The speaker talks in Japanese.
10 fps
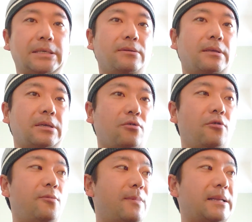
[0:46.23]
えそういった意
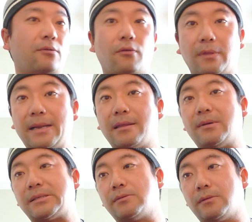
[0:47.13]
向もまだ残されて
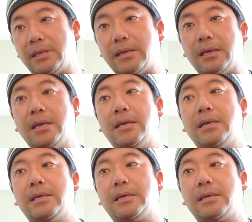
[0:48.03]
ますので、